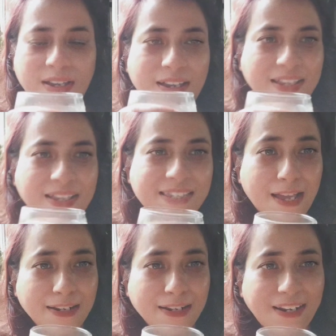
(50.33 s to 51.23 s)

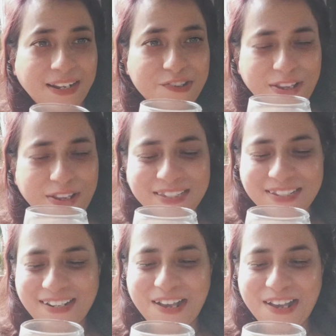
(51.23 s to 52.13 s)
সানডের এই ড্রিঙ্কসটা না
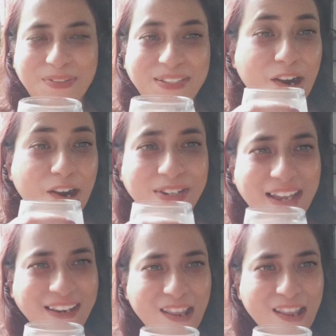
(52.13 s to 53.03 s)
আমার দারুণ লাগে
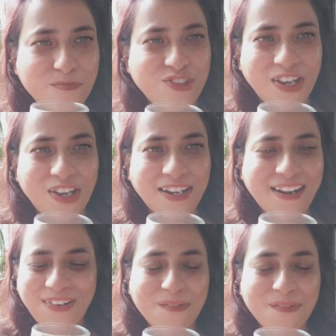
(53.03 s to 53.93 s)
লেবুর জলটা না হলে
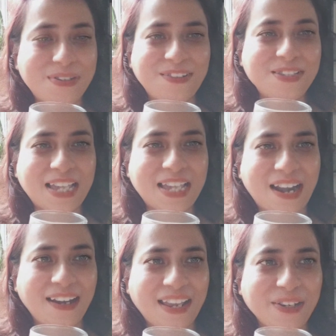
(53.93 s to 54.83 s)
আমার যেন সানডে
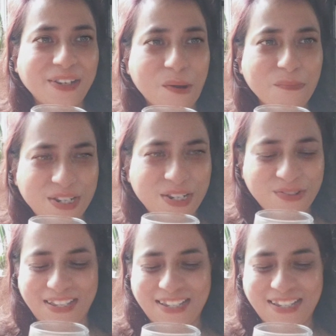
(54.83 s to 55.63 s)
ইনকমপ্লিট হয়ে যায়